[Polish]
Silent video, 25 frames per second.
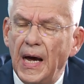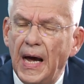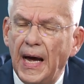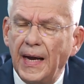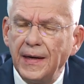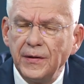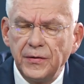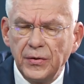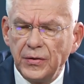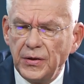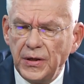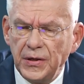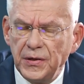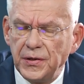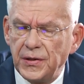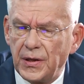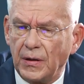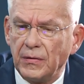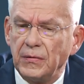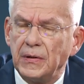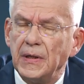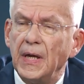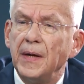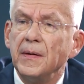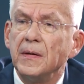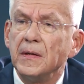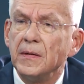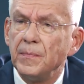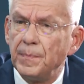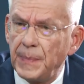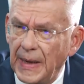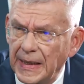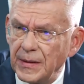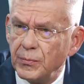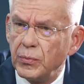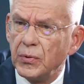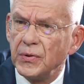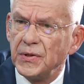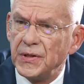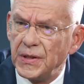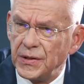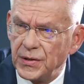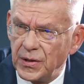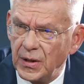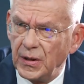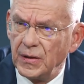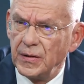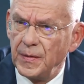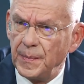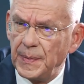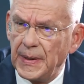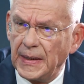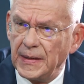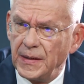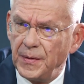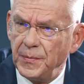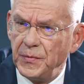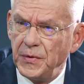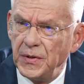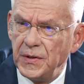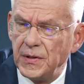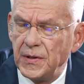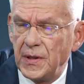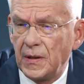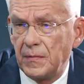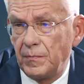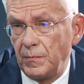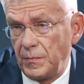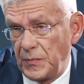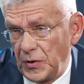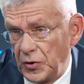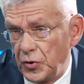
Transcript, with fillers: Ale to nieistotne. Padło ze strony pani minister,